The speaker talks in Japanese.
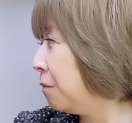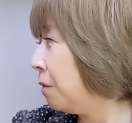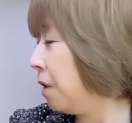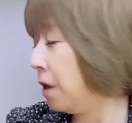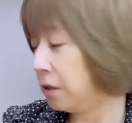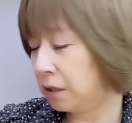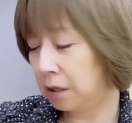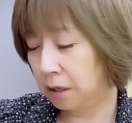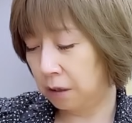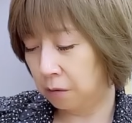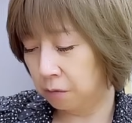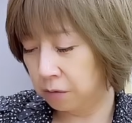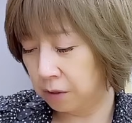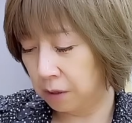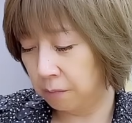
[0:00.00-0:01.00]
朝から
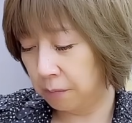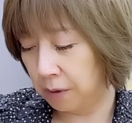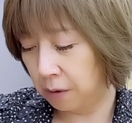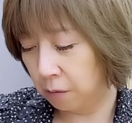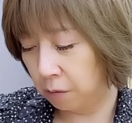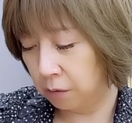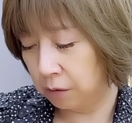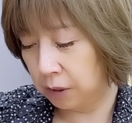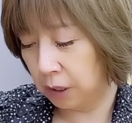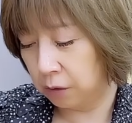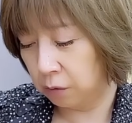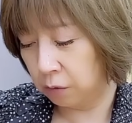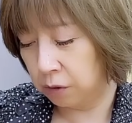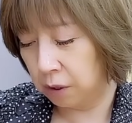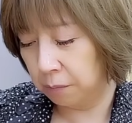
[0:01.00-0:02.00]
おせんべい。社
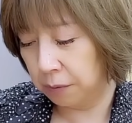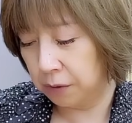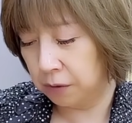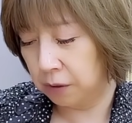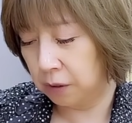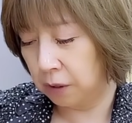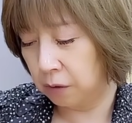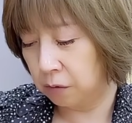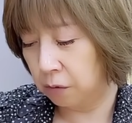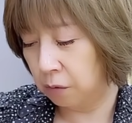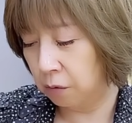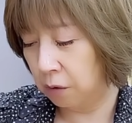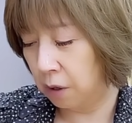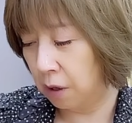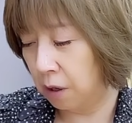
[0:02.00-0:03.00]
長おせんべい好きです
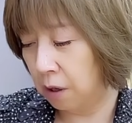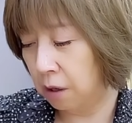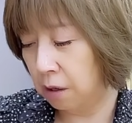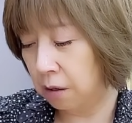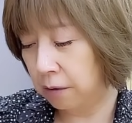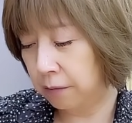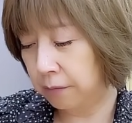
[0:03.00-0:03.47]
よね。